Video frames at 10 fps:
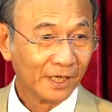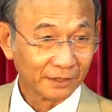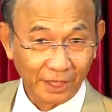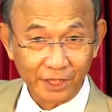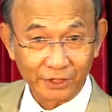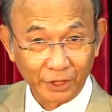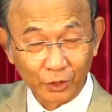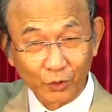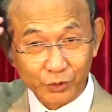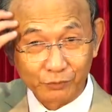Tư tưởng
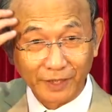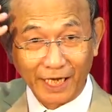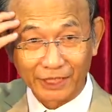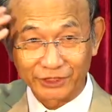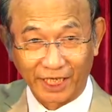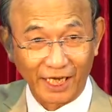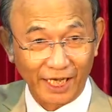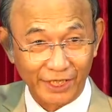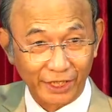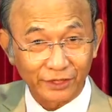của chúng ta sẽ là
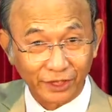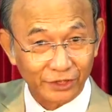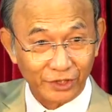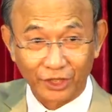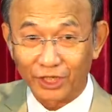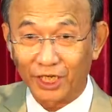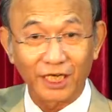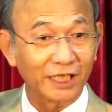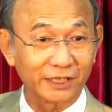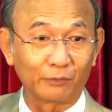những tư tưởng rất
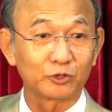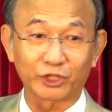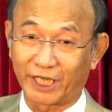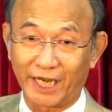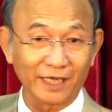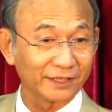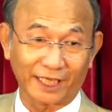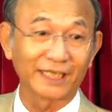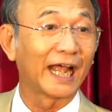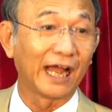là trong sáng,
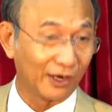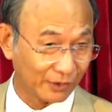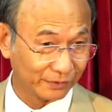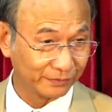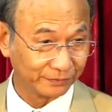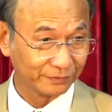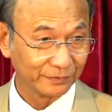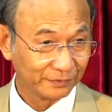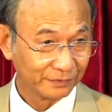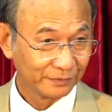thanh cao.
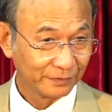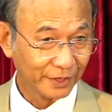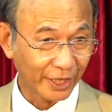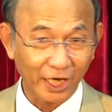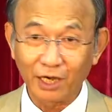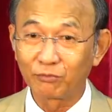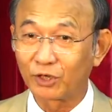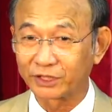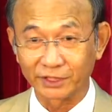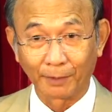Nó không có
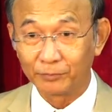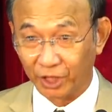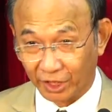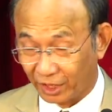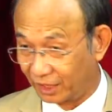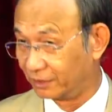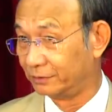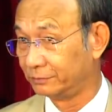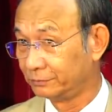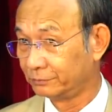tầm thường,
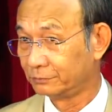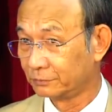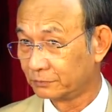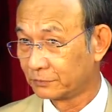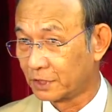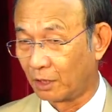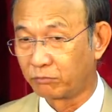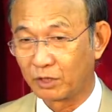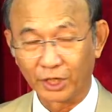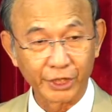không
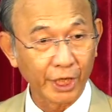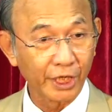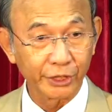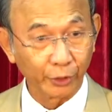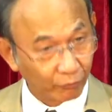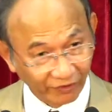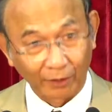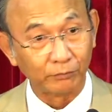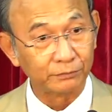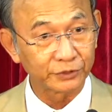có những cái dục
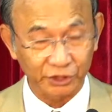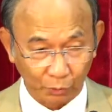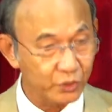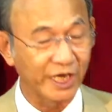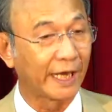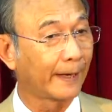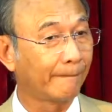vọng xấu xa.